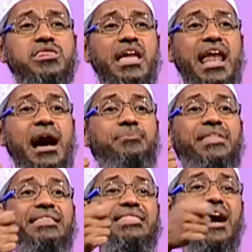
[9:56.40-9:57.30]
सलाम
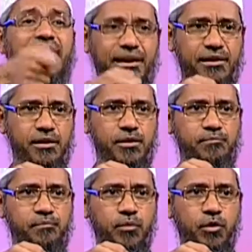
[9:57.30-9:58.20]
देता है
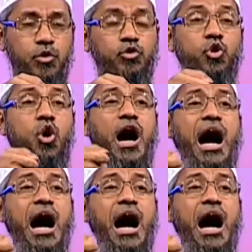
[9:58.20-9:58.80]
तो